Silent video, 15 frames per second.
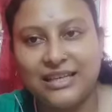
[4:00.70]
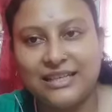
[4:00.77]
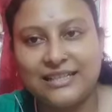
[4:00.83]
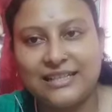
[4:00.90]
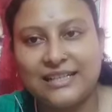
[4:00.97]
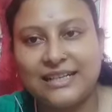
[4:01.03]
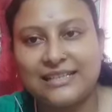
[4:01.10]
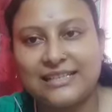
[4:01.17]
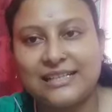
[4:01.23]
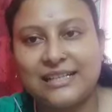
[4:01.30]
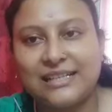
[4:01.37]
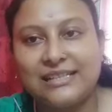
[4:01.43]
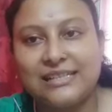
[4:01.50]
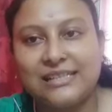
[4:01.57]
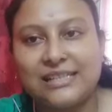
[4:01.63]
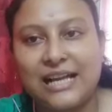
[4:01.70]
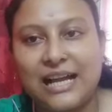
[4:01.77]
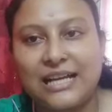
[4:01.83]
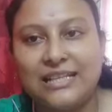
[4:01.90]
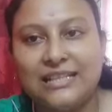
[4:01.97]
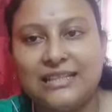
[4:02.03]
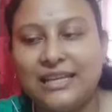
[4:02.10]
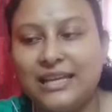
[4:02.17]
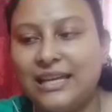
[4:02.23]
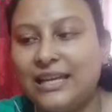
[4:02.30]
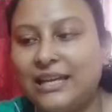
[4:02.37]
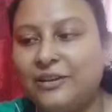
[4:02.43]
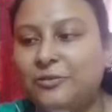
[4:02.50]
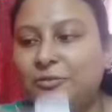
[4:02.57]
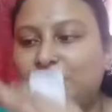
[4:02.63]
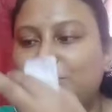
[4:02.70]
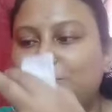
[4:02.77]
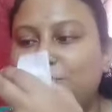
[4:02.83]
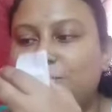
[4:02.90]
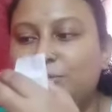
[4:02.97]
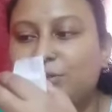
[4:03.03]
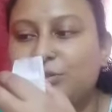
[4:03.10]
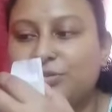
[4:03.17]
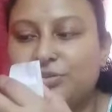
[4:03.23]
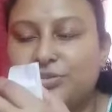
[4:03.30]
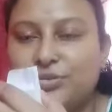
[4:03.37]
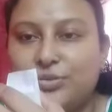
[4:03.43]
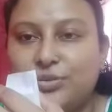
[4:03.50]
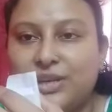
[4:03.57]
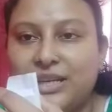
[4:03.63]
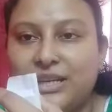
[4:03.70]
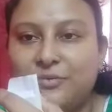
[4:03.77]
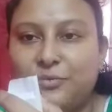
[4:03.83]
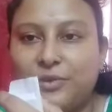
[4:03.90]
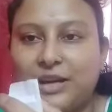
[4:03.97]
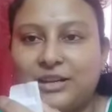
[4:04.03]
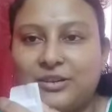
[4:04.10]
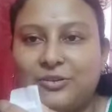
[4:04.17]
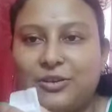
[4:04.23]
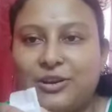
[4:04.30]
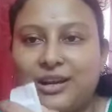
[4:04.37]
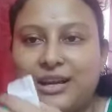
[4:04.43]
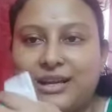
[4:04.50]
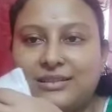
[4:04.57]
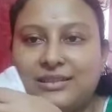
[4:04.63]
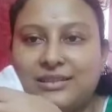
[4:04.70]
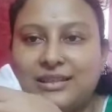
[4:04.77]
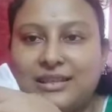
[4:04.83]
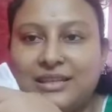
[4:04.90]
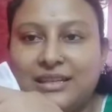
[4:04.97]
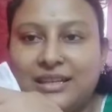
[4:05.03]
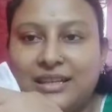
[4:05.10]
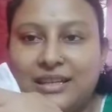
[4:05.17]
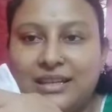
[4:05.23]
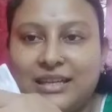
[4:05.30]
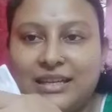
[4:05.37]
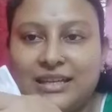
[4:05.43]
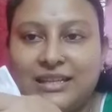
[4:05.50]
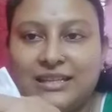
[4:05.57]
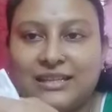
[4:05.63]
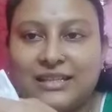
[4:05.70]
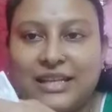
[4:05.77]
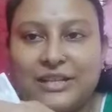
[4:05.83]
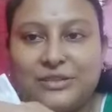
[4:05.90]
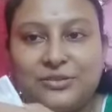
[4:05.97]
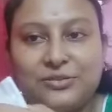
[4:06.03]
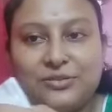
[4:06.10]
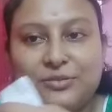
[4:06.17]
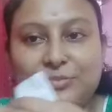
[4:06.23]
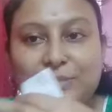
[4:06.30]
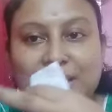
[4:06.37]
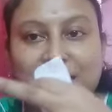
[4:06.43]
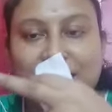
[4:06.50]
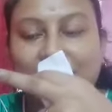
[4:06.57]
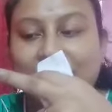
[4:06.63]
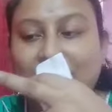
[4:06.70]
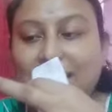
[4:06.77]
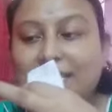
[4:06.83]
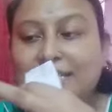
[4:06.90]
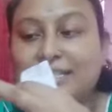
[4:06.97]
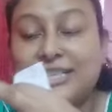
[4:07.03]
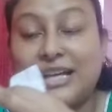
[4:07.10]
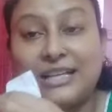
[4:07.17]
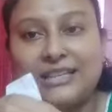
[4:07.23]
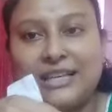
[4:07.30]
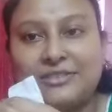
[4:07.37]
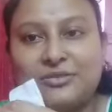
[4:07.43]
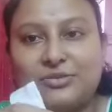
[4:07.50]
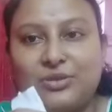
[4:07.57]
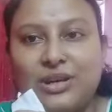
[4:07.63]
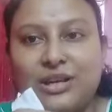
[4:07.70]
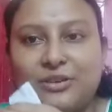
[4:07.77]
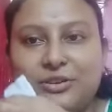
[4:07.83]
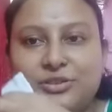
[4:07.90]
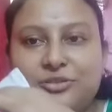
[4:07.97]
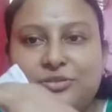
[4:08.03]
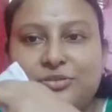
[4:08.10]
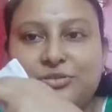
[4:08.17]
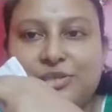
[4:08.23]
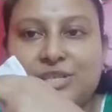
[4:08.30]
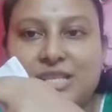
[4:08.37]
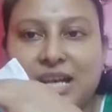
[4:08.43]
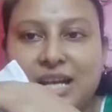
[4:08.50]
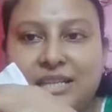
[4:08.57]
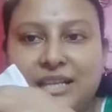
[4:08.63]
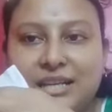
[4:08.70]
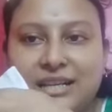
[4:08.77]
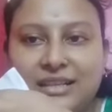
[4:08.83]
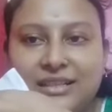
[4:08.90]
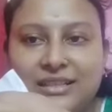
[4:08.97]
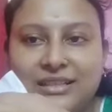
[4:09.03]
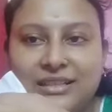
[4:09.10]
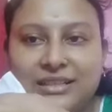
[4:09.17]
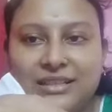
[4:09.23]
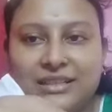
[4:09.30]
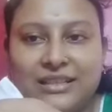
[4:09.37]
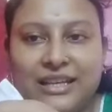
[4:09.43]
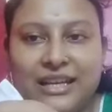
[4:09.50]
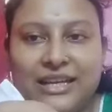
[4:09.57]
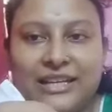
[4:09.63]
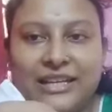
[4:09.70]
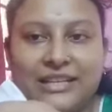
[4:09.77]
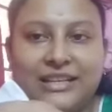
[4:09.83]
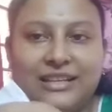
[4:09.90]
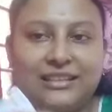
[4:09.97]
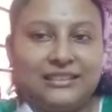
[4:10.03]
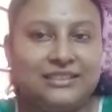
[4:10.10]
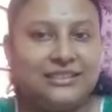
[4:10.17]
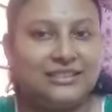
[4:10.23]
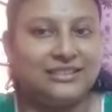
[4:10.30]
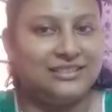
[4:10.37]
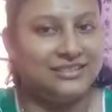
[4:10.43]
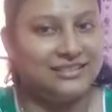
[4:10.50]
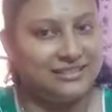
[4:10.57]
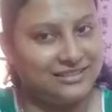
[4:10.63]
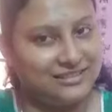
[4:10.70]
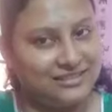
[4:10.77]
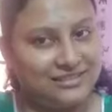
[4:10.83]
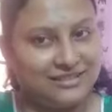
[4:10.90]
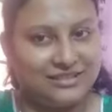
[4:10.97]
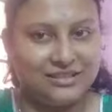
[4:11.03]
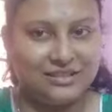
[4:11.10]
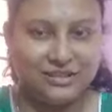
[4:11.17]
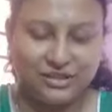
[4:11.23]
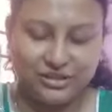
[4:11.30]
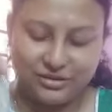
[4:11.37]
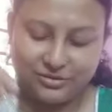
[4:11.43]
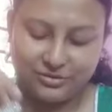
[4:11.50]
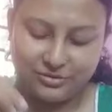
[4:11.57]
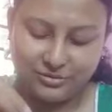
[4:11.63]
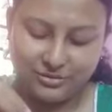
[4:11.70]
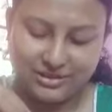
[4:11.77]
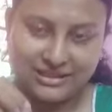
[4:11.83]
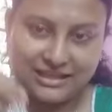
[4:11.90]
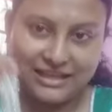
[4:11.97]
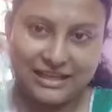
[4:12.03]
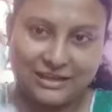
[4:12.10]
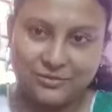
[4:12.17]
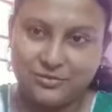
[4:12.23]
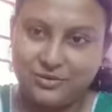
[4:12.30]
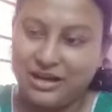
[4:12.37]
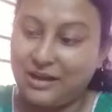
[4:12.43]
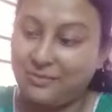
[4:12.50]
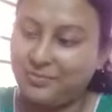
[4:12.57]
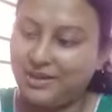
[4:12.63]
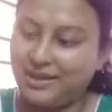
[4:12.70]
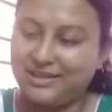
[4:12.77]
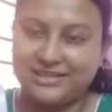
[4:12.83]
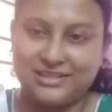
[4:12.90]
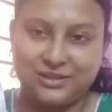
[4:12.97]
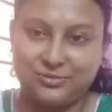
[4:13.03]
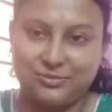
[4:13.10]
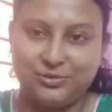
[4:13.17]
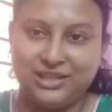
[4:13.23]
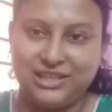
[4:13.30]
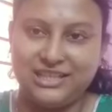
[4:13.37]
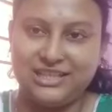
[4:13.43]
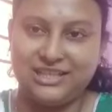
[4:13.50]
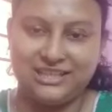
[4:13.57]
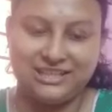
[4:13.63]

এটা একটা শাড়িতে এরকম পুরো স্টোনের ওয়ার্ক করা আছে সেই জন্য মানে এই সাদা স্টোনের ওই জন্য সাদা এটা নিয়েছি তো এটা এখনো খাপে আছে ক্লিন